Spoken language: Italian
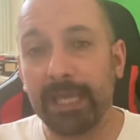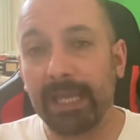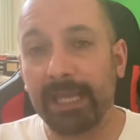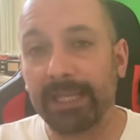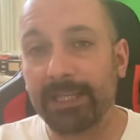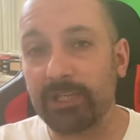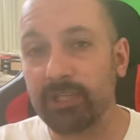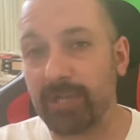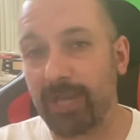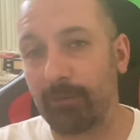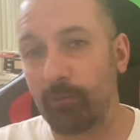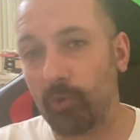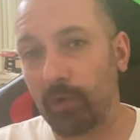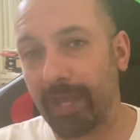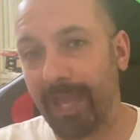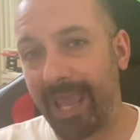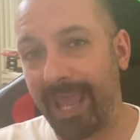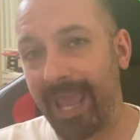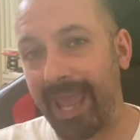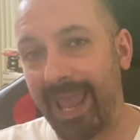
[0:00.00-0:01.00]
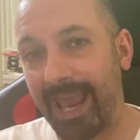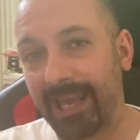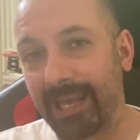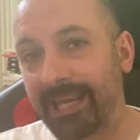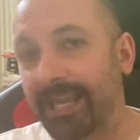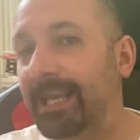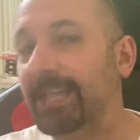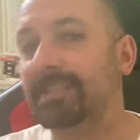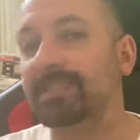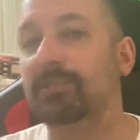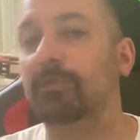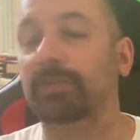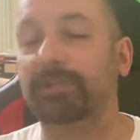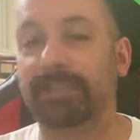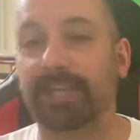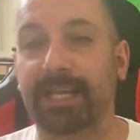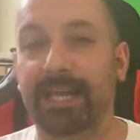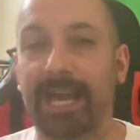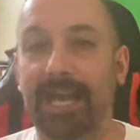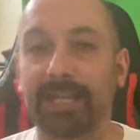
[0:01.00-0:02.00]
Diciamo che è il classico
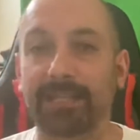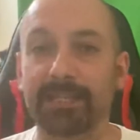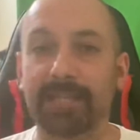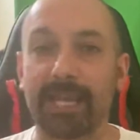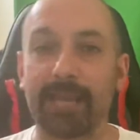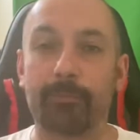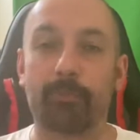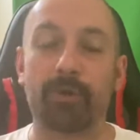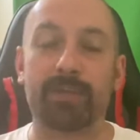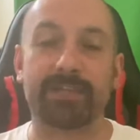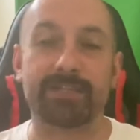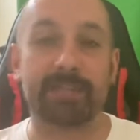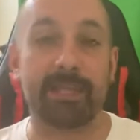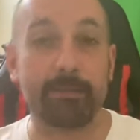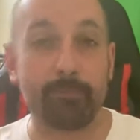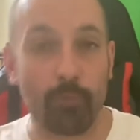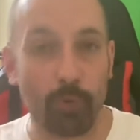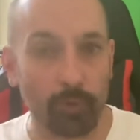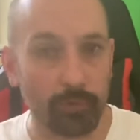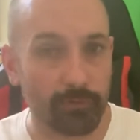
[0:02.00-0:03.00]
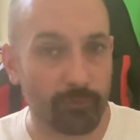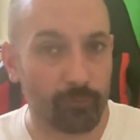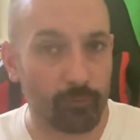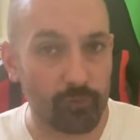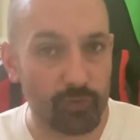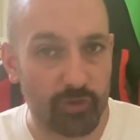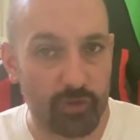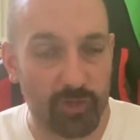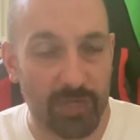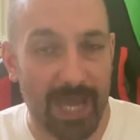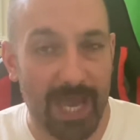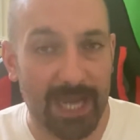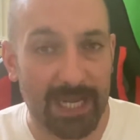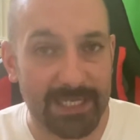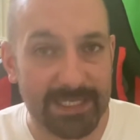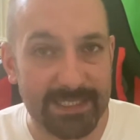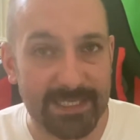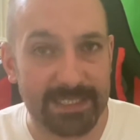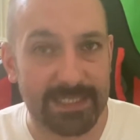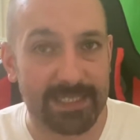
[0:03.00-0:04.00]
attaccante che può essere molto funzionale
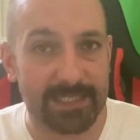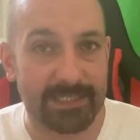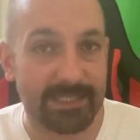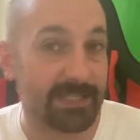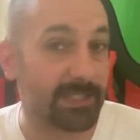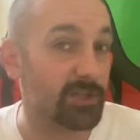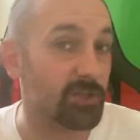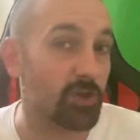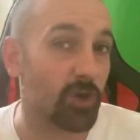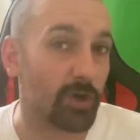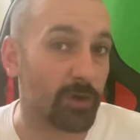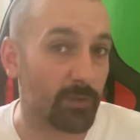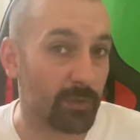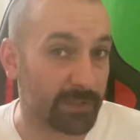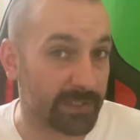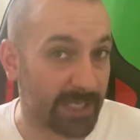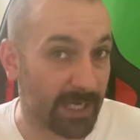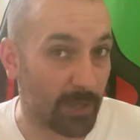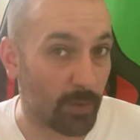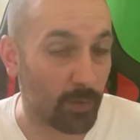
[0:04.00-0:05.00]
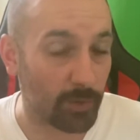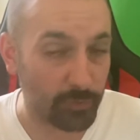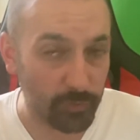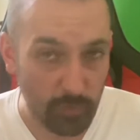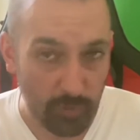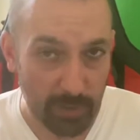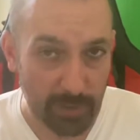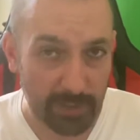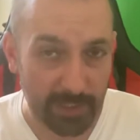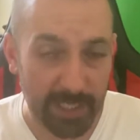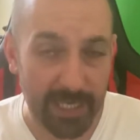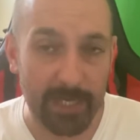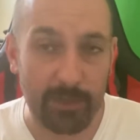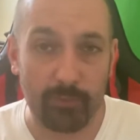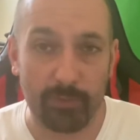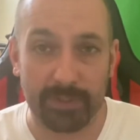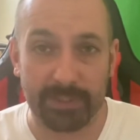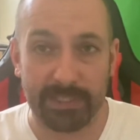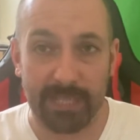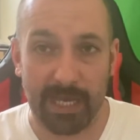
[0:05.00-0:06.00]
sia se, se si gioca in un attacco a 2 che in
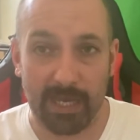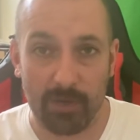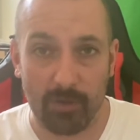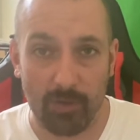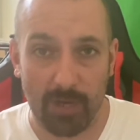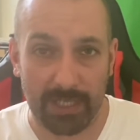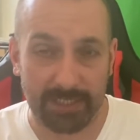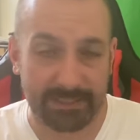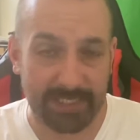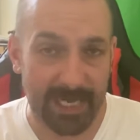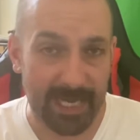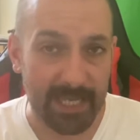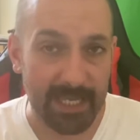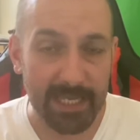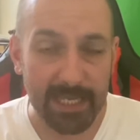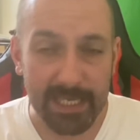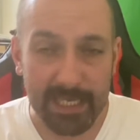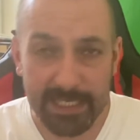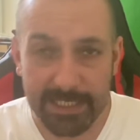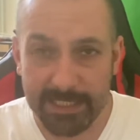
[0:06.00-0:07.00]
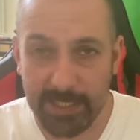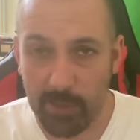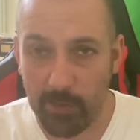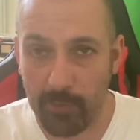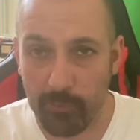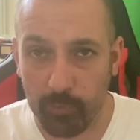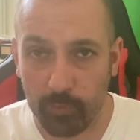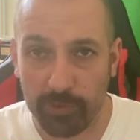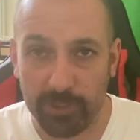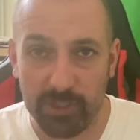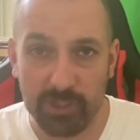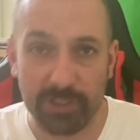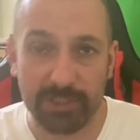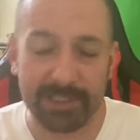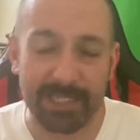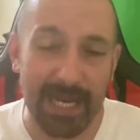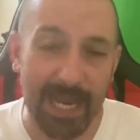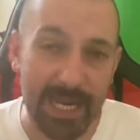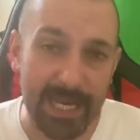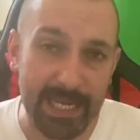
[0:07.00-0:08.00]
un attacco a 3, sia come punta
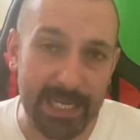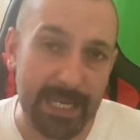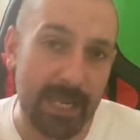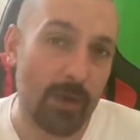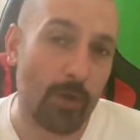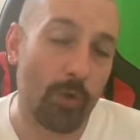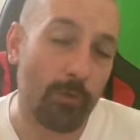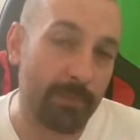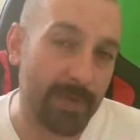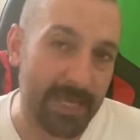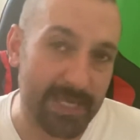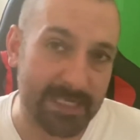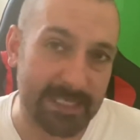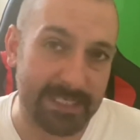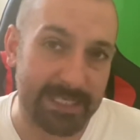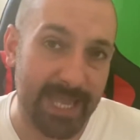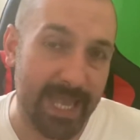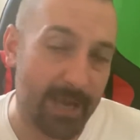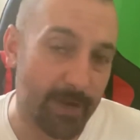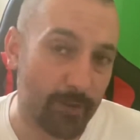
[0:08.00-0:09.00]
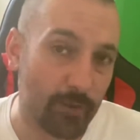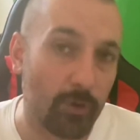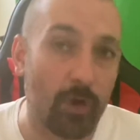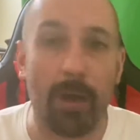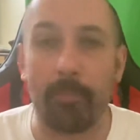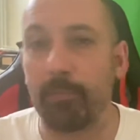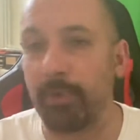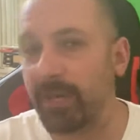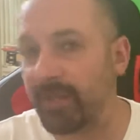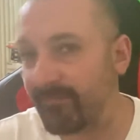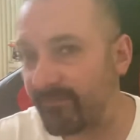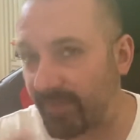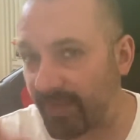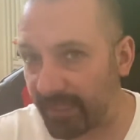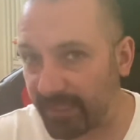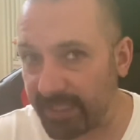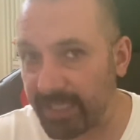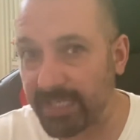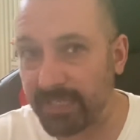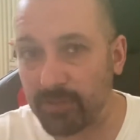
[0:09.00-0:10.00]
centrale che come esterno a piede
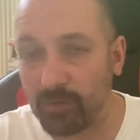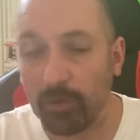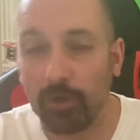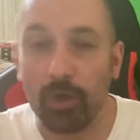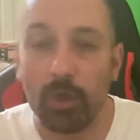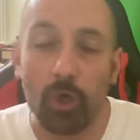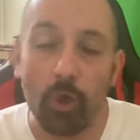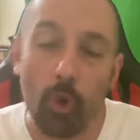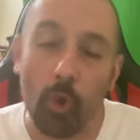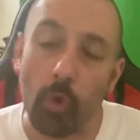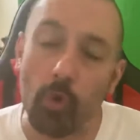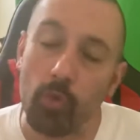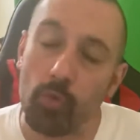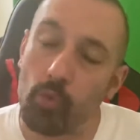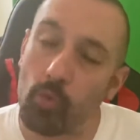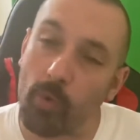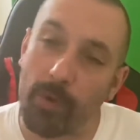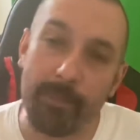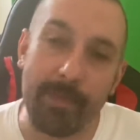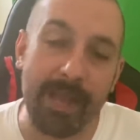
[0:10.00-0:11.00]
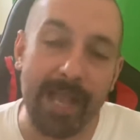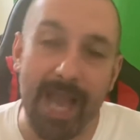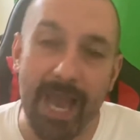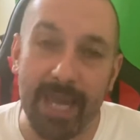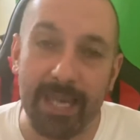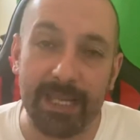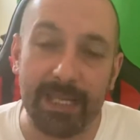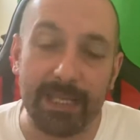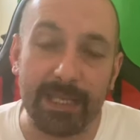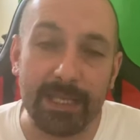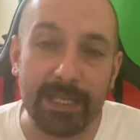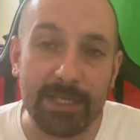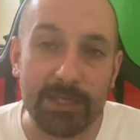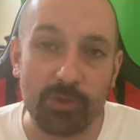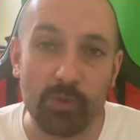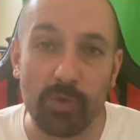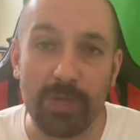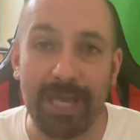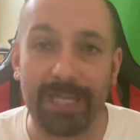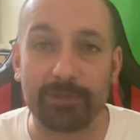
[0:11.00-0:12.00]
invertito o comunque magari
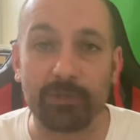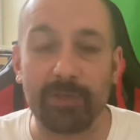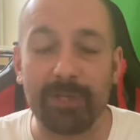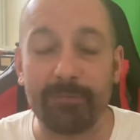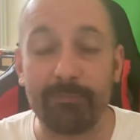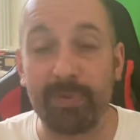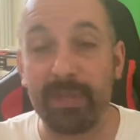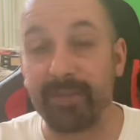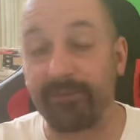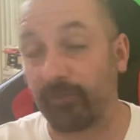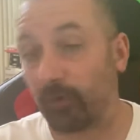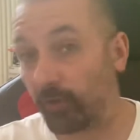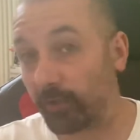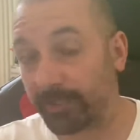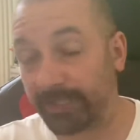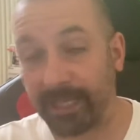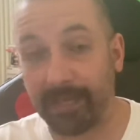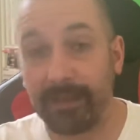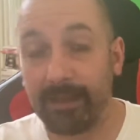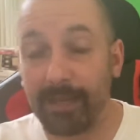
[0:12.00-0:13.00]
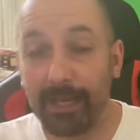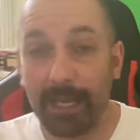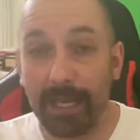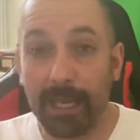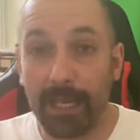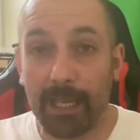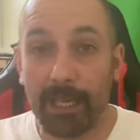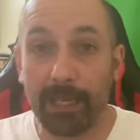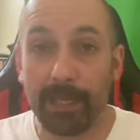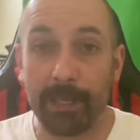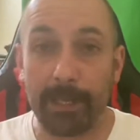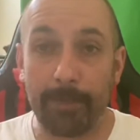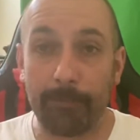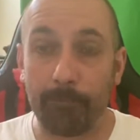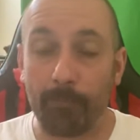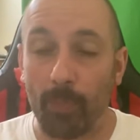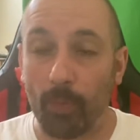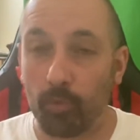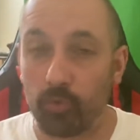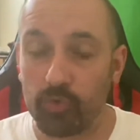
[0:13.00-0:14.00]
sul lato del piede forte
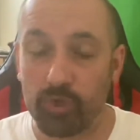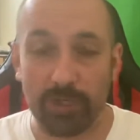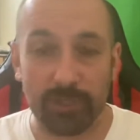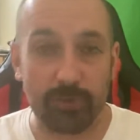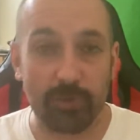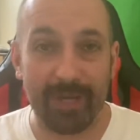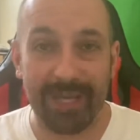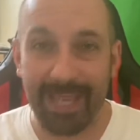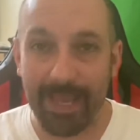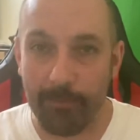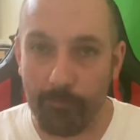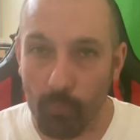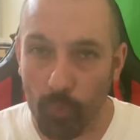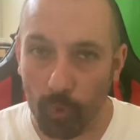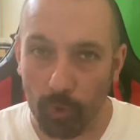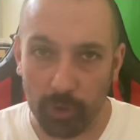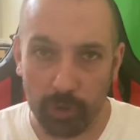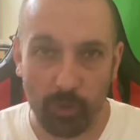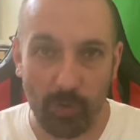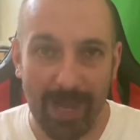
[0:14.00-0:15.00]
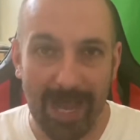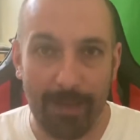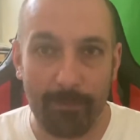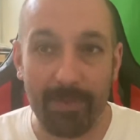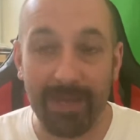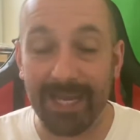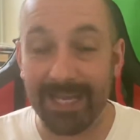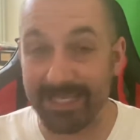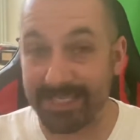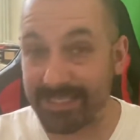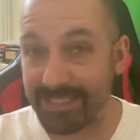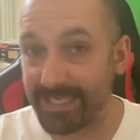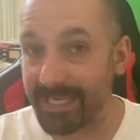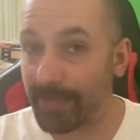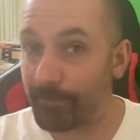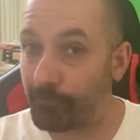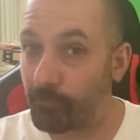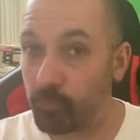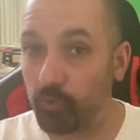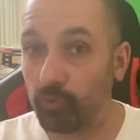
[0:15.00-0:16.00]
um, un giocatore che è molto abile sia
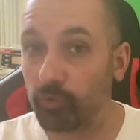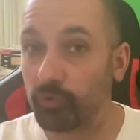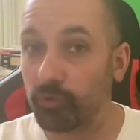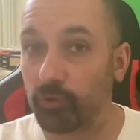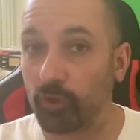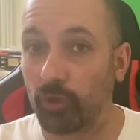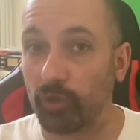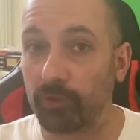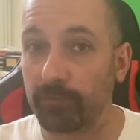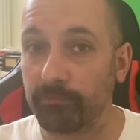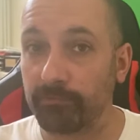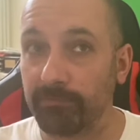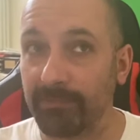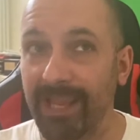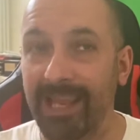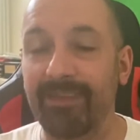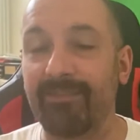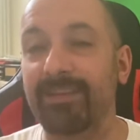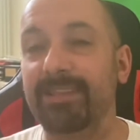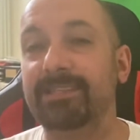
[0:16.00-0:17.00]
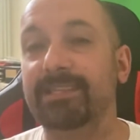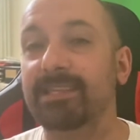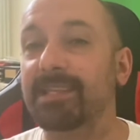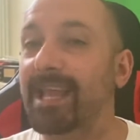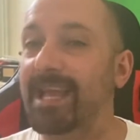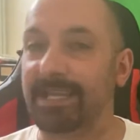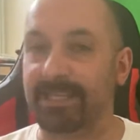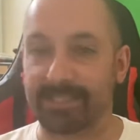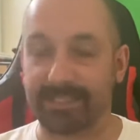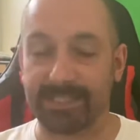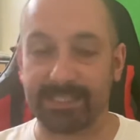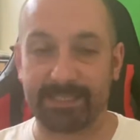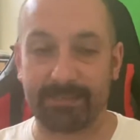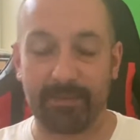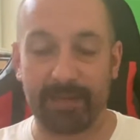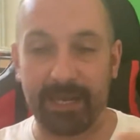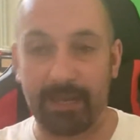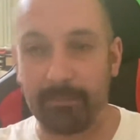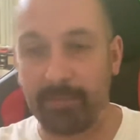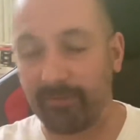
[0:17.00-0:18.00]
appunto nelle vesti di assist,
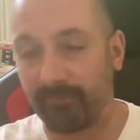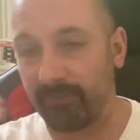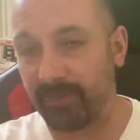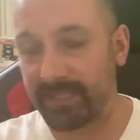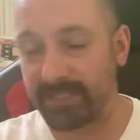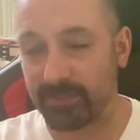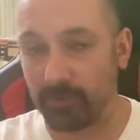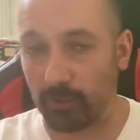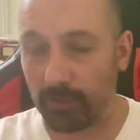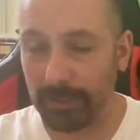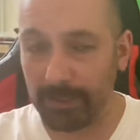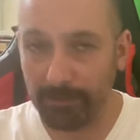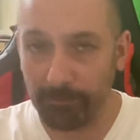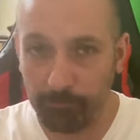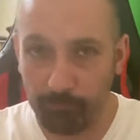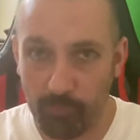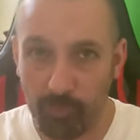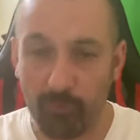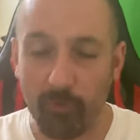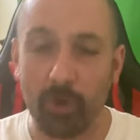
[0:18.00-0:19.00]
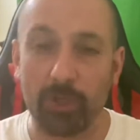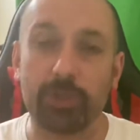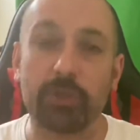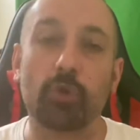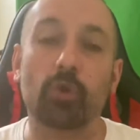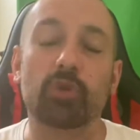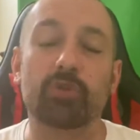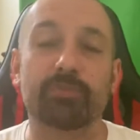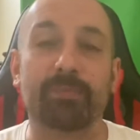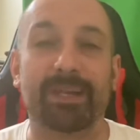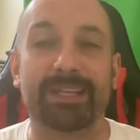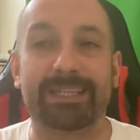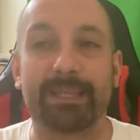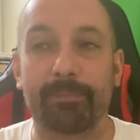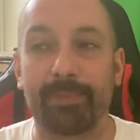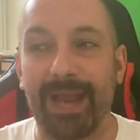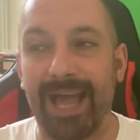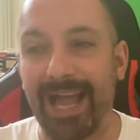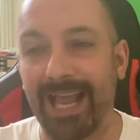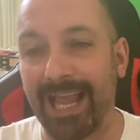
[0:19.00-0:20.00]
l'abbiamo visto più volte con lo Sparta
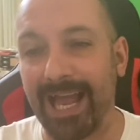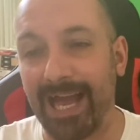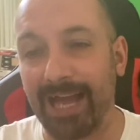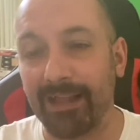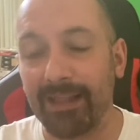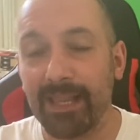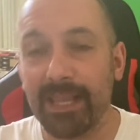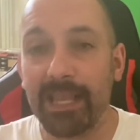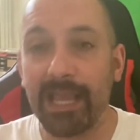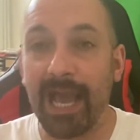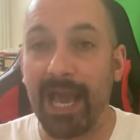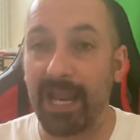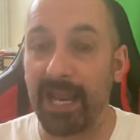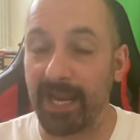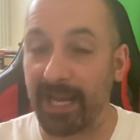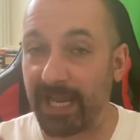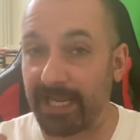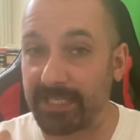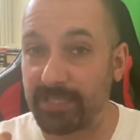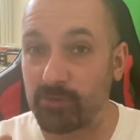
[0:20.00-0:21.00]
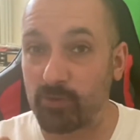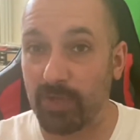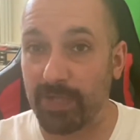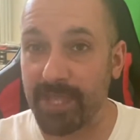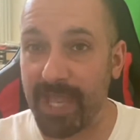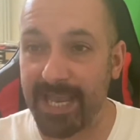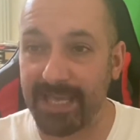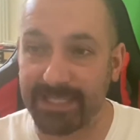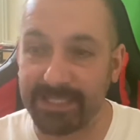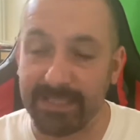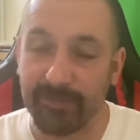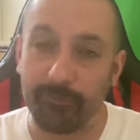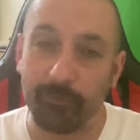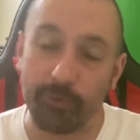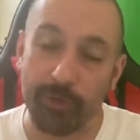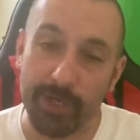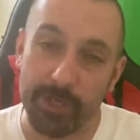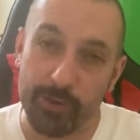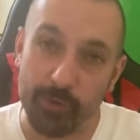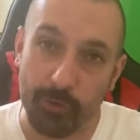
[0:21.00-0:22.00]
Praga, allargarsi sulla destra,
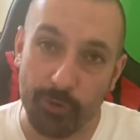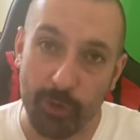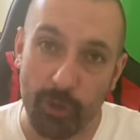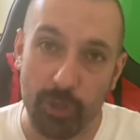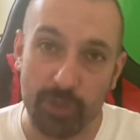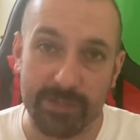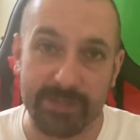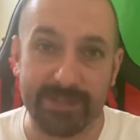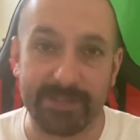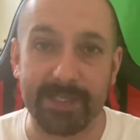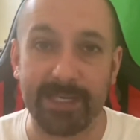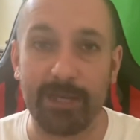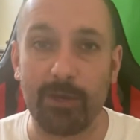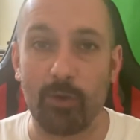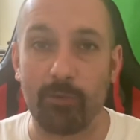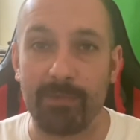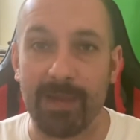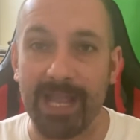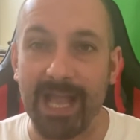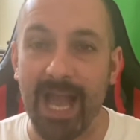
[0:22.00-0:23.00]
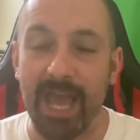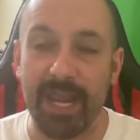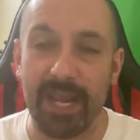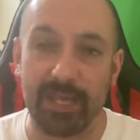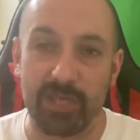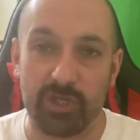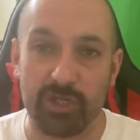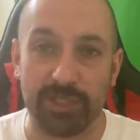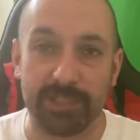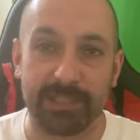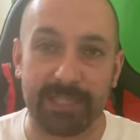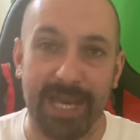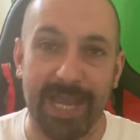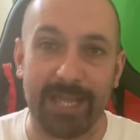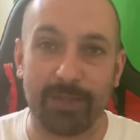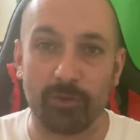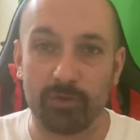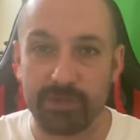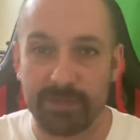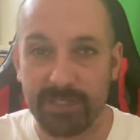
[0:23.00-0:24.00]
fornendo cross o magari
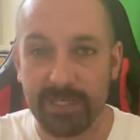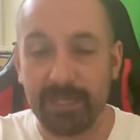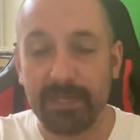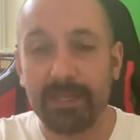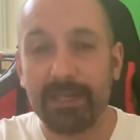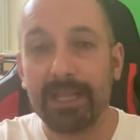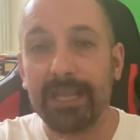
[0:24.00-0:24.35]
accentrandosi,